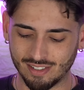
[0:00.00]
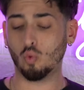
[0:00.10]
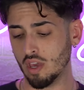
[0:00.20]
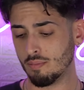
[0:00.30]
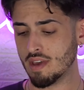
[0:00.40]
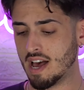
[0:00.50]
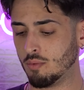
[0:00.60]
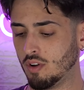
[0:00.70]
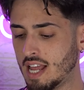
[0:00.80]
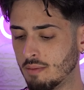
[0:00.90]
Qui
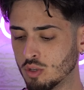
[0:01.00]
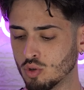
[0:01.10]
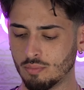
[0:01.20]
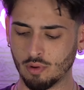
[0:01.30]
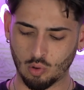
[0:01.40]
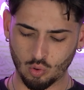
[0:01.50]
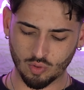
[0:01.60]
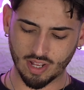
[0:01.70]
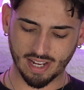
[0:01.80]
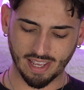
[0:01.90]
abbiamo la misura più
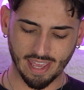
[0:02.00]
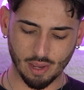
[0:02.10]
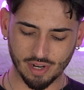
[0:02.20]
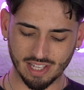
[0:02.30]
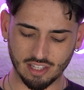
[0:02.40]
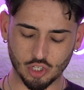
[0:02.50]
lunga che è una